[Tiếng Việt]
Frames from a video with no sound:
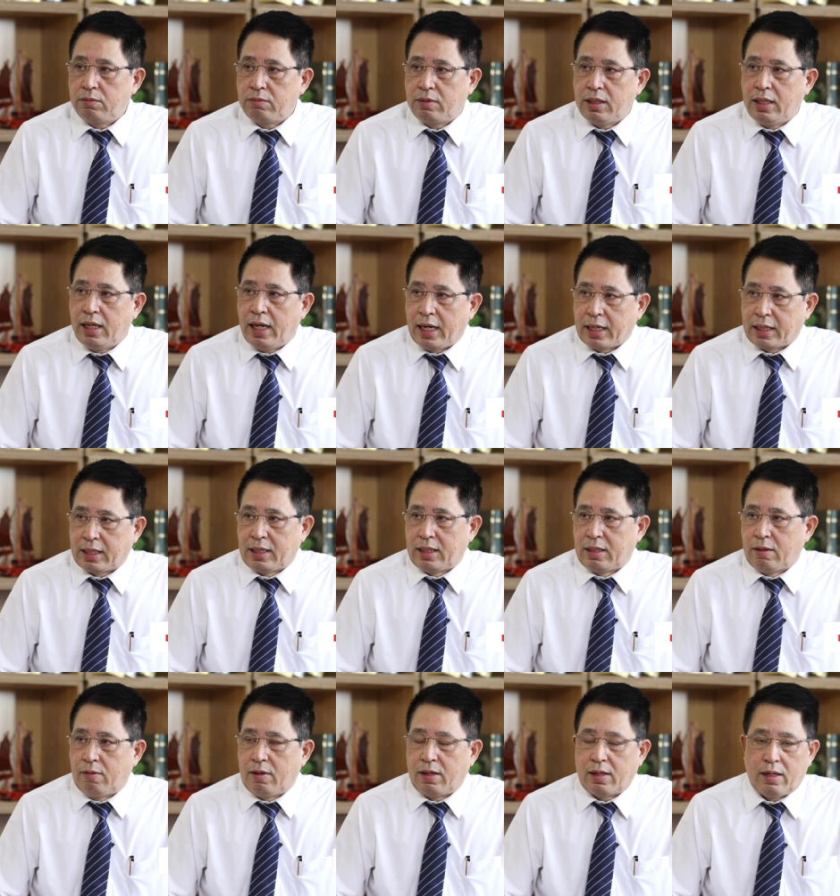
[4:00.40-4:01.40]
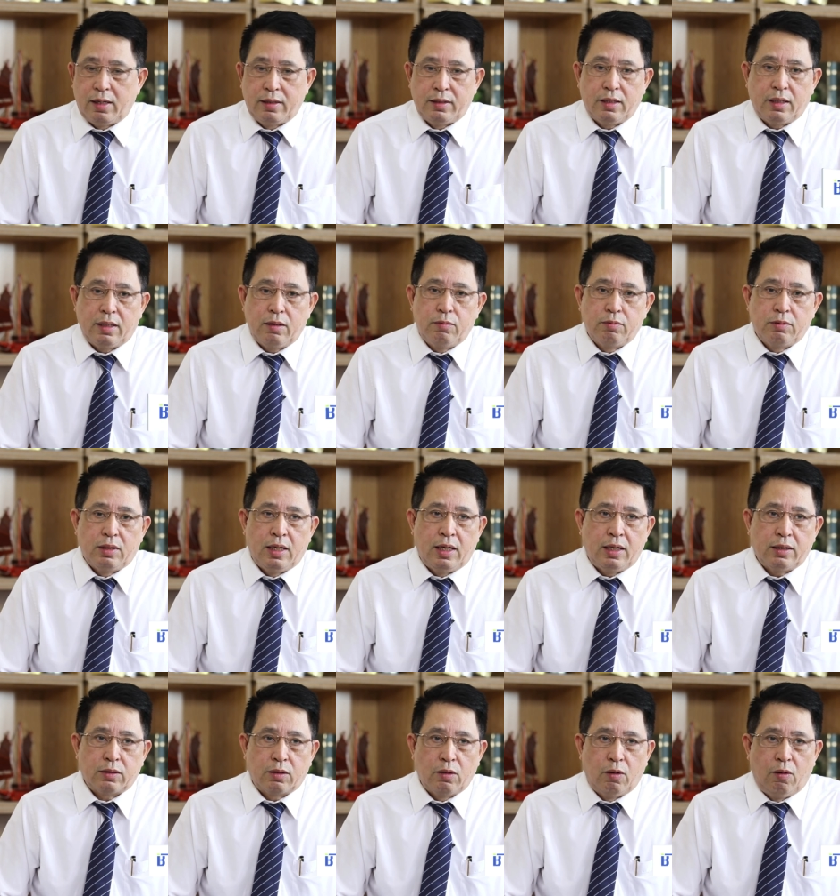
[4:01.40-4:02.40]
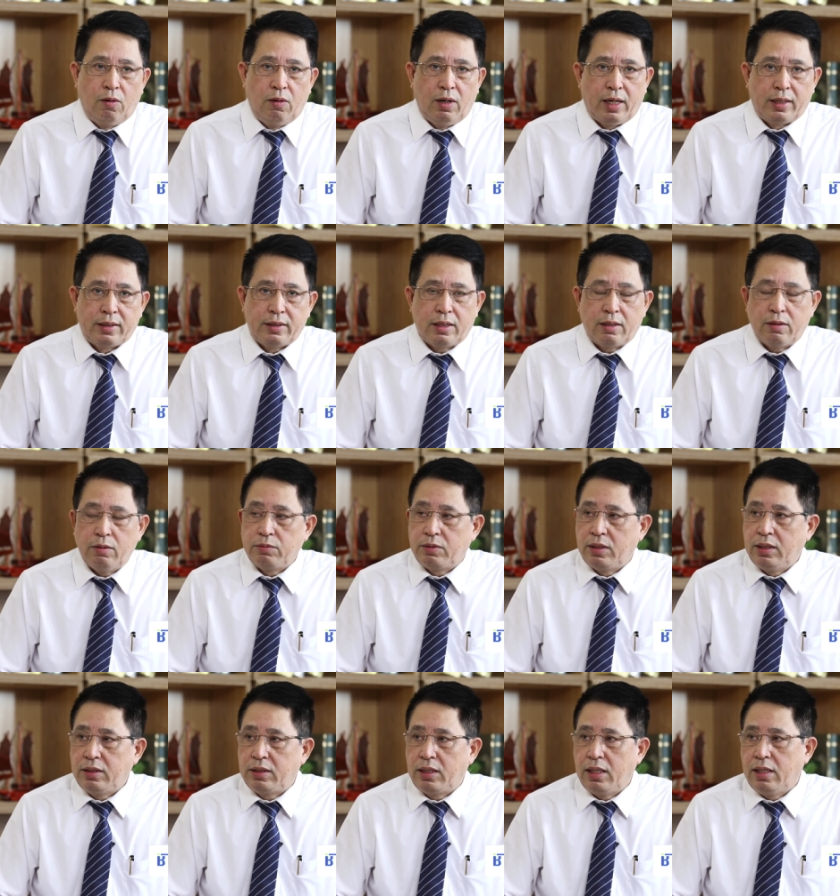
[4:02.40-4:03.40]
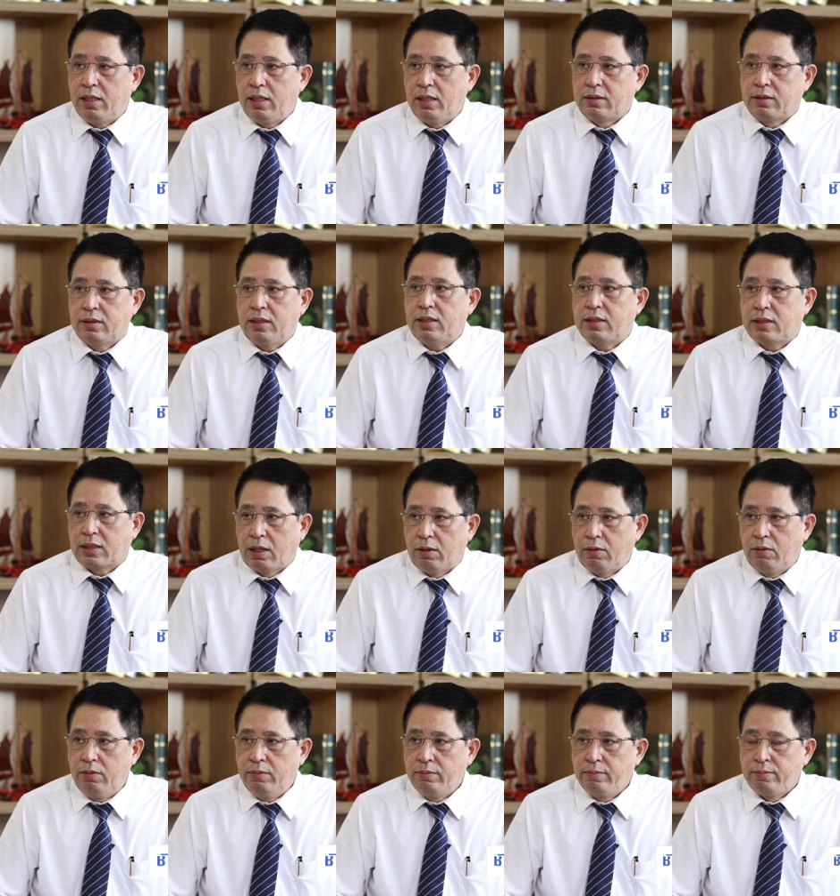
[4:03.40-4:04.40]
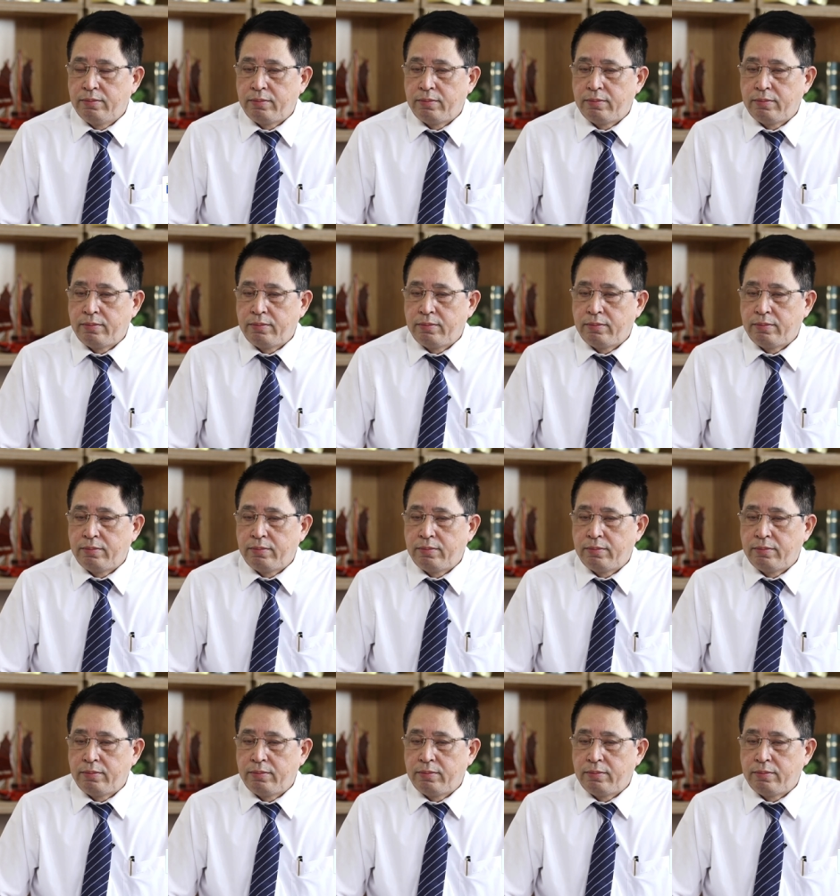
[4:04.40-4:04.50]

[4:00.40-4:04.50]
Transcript: ung thư hạch hoặc là những cái ung thư hắc tố là những cái ung thư tiên lượng rất xấu.